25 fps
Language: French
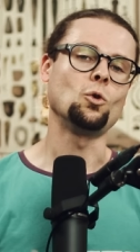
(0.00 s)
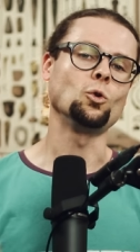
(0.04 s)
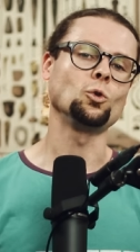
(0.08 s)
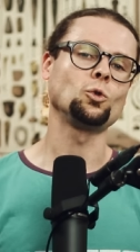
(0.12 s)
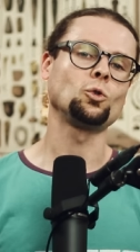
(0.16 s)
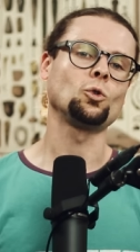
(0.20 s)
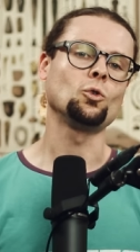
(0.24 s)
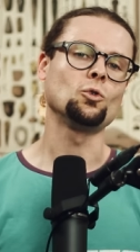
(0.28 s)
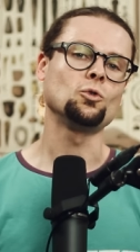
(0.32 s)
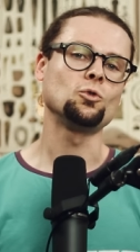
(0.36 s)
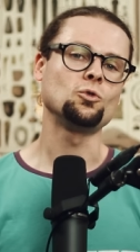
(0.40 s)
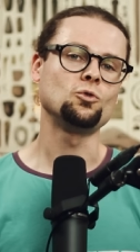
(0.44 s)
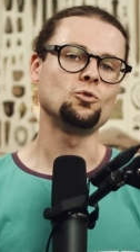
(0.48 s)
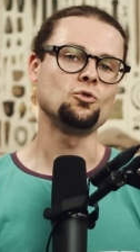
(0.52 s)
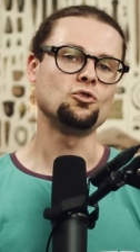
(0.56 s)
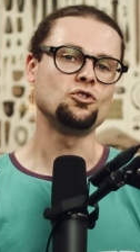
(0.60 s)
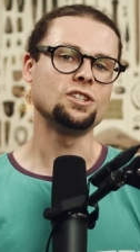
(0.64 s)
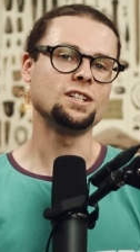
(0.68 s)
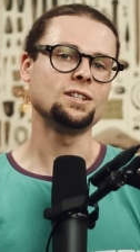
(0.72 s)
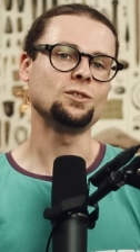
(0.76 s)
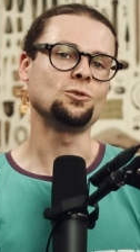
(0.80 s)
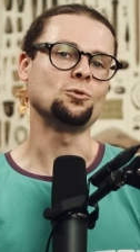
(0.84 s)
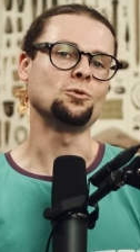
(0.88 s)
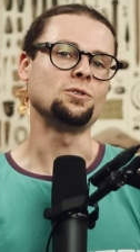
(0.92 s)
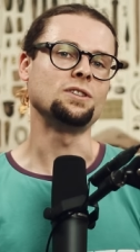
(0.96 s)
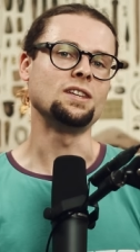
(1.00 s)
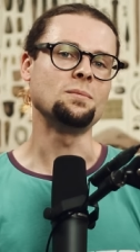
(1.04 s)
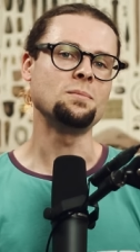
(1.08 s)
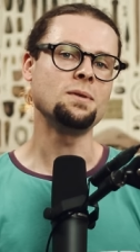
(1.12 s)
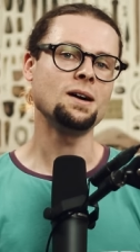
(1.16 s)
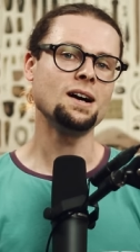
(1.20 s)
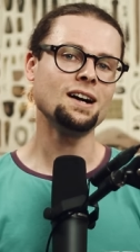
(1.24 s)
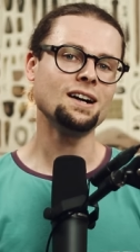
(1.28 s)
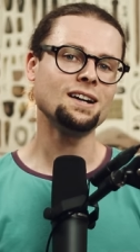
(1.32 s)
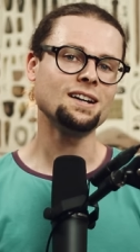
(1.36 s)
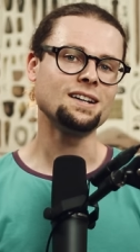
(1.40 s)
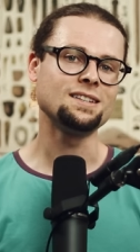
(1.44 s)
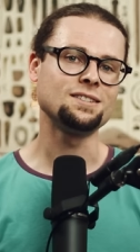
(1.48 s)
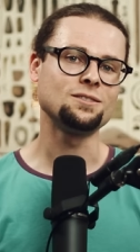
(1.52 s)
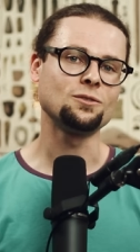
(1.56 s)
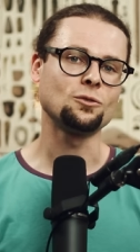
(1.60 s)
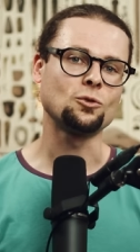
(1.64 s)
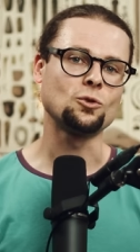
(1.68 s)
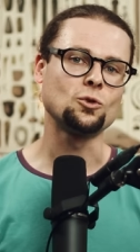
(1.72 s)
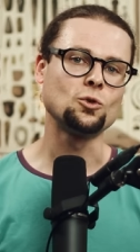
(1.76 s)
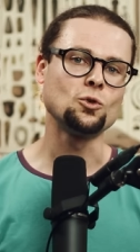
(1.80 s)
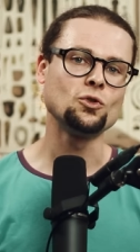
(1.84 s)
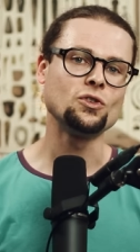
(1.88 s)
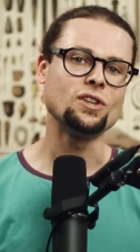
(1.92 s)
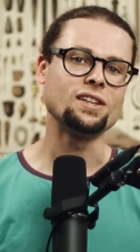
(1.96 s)
autre sujet de débat, les
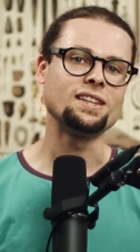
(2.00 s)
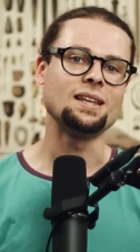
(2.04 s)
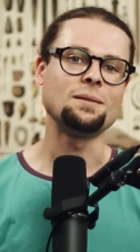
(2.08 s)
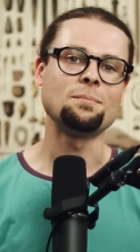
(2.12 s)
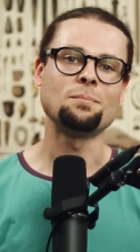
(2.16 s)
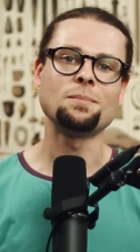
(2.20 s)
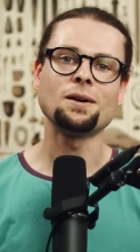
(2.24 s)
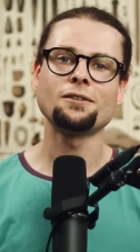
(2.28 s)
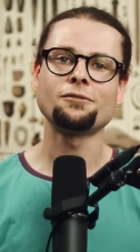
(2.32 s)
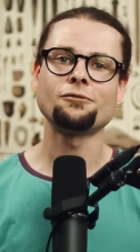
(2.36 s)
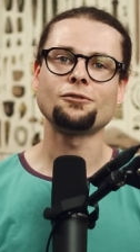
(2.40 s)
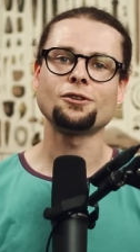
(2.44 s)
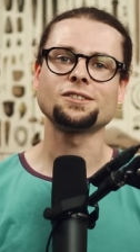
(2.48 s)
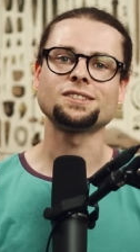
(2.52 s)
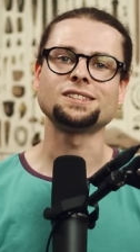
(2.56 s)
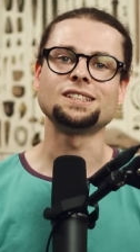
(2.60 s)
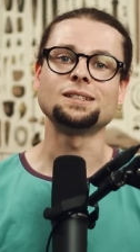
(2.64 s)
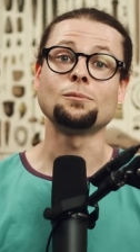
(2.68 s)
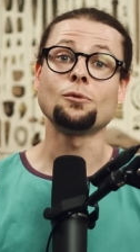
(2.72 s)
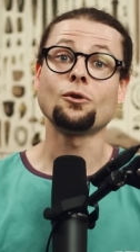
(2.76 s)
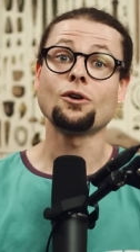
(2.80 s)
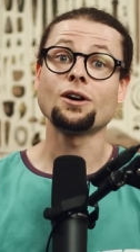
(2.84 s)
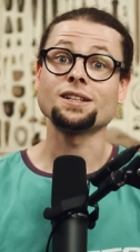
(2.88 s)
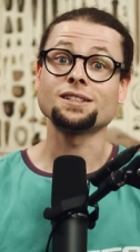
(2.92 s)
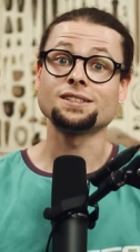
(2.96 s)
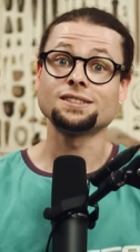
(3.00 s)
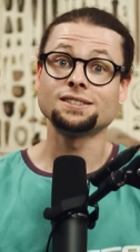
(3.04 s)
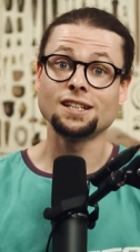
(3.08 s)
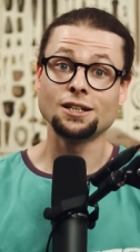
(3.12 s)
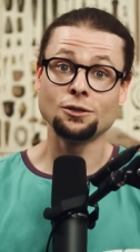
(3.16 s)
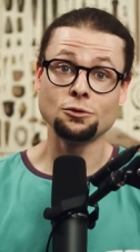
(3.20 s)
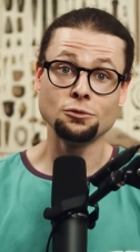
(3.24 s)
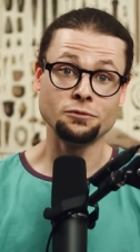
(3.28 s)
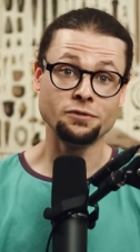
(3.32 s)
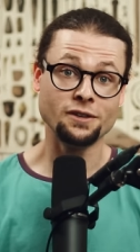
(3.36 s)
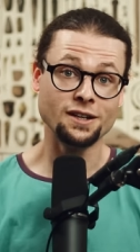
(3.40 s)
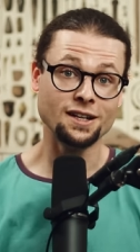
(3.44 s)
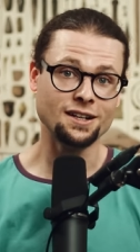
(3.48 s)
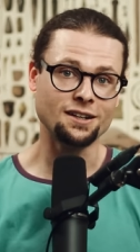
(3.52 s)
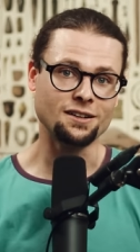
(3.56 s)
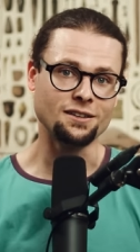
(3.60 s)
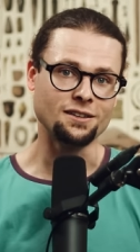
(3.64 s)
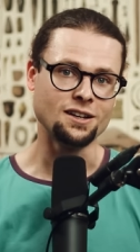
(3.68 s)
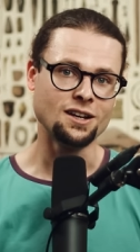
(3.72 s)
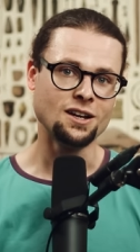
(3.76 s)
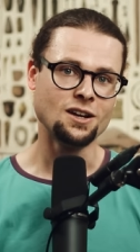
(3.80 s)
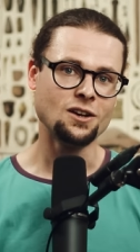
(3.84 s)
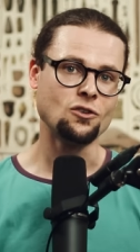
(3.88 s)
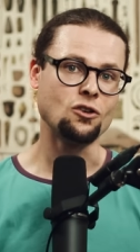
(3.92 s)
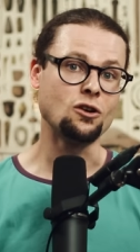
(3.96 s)
enclos n'étaient pas forcément à ciel ouvert,
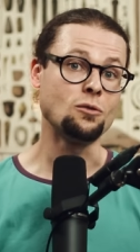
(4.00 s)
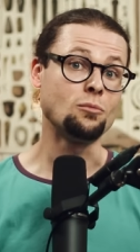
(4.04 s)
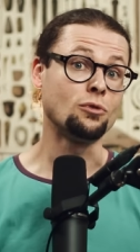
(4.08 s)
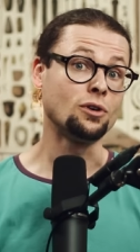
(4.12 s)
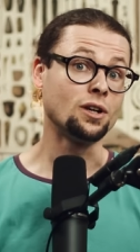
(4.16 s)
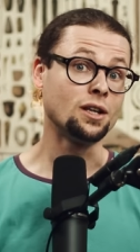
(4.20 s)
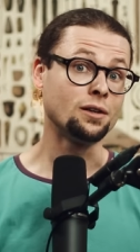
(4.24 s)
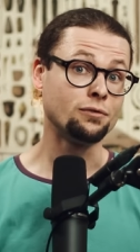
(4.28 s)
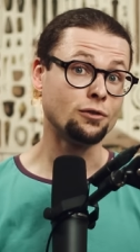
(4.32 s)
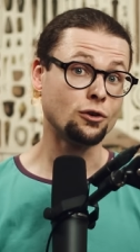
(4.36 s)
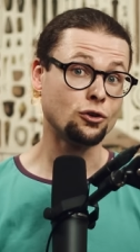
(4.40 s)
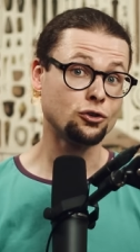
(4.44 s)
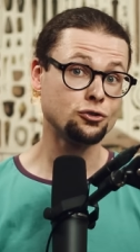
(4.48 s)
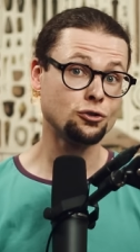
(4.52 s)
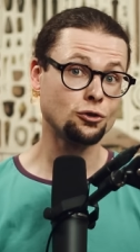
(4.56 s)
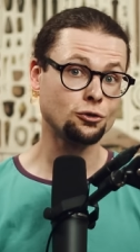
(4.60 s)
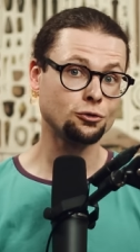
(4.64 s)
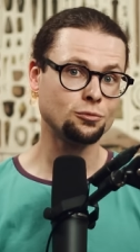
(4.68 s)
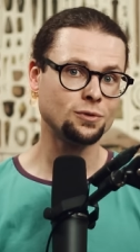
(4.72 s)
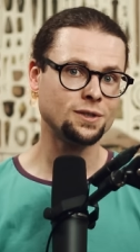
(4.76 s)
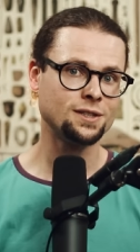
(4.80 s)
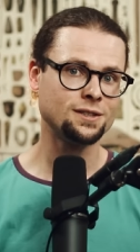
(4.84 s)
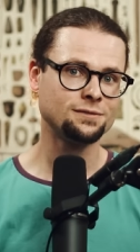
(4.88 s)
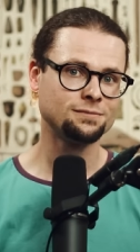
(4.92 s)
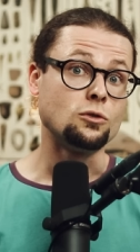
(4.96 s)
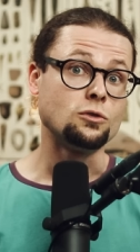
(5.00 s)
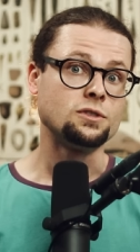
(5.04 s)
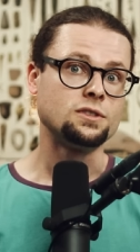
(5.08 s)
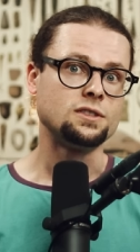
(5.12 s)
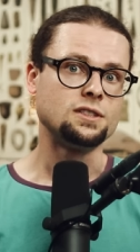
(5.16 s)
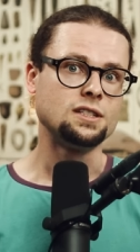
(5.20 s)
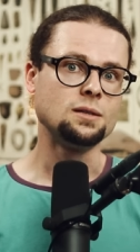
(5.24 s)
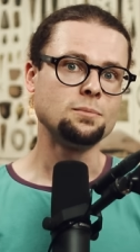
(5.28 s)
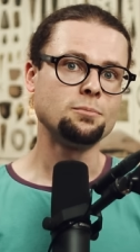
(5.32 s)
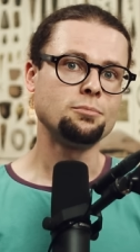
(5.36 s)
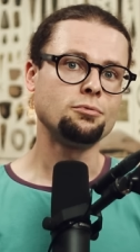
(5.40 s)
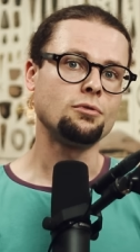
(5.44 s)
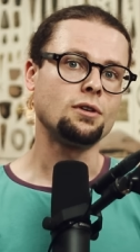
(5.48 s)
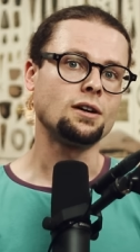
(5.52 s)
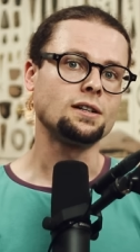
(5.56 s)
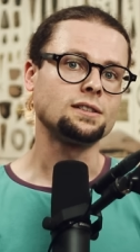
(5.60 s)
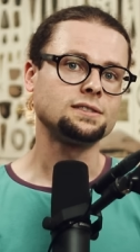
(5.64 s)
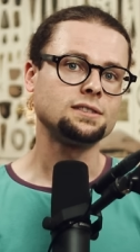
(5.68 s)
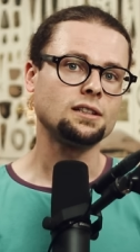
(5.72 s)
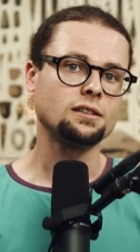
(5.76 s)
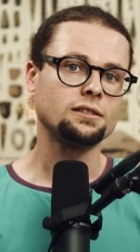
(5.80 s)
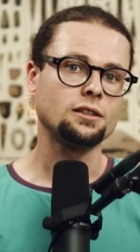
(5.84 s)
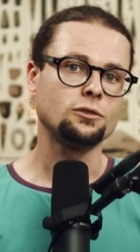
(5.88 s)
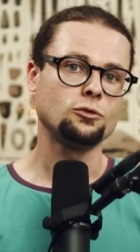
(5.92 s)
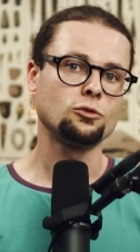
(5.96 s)
comme on les voit aujourd'hui. Aussi, pour un
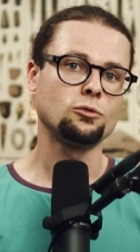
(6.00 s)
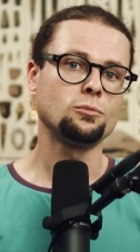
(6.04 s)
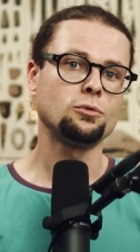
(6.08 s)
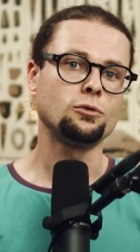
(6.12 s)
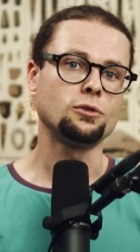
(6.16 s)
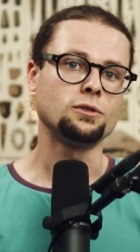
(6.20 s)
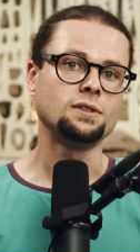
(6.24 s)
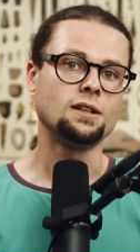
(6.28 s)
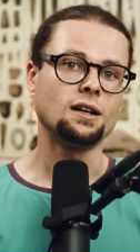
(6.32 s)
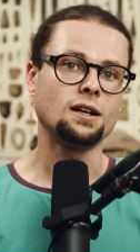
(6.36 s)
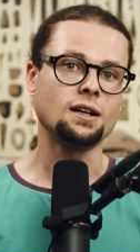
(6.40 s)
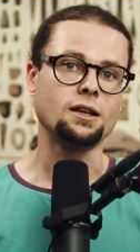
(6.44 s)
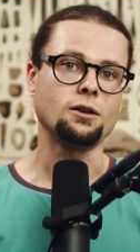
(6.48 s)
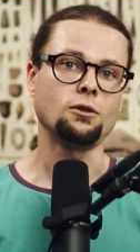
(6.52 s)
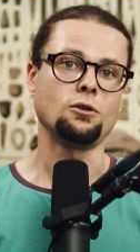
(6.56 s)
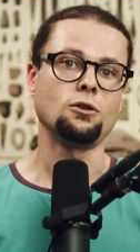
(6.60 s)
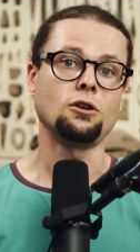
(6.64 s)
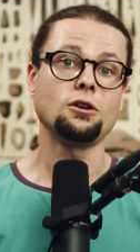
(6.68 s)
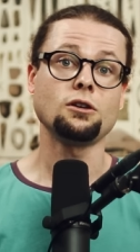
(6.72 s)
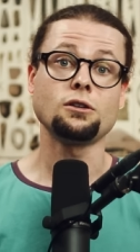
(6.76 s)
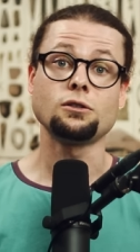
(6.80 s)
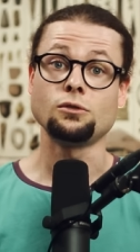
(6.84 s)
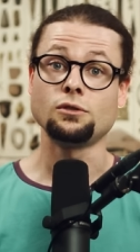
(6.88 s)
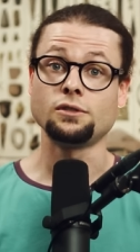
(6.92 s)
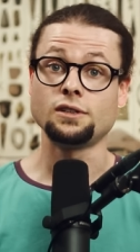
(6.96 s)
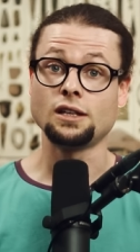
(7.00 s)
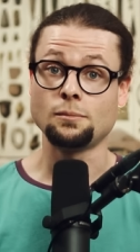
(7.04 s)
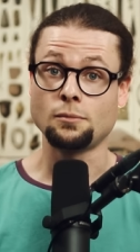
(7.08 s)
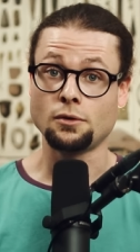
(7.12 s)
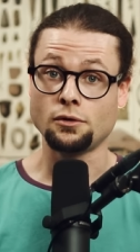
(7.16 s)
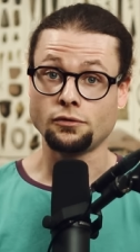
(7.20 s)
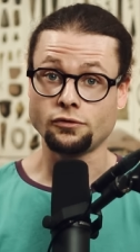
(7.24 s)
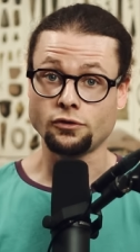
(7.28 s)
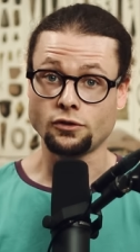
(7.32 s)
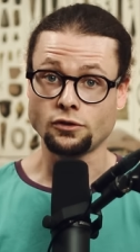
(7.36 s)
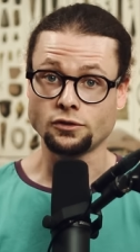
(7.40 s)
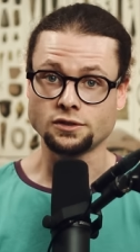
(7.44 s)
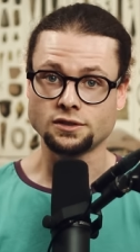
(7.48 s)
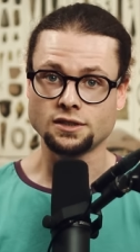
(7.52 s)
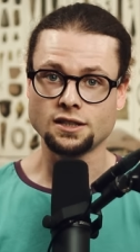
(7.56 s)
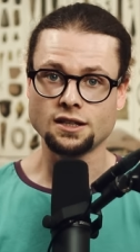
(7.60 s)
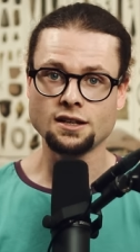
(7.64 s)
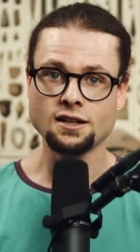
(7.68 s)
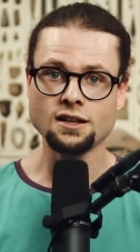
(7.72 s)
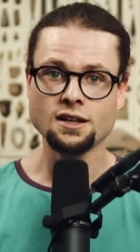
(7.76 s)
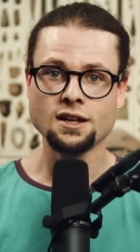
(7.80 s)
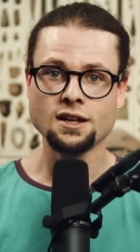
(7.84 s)
certain nombre d'archéologues, notamment français,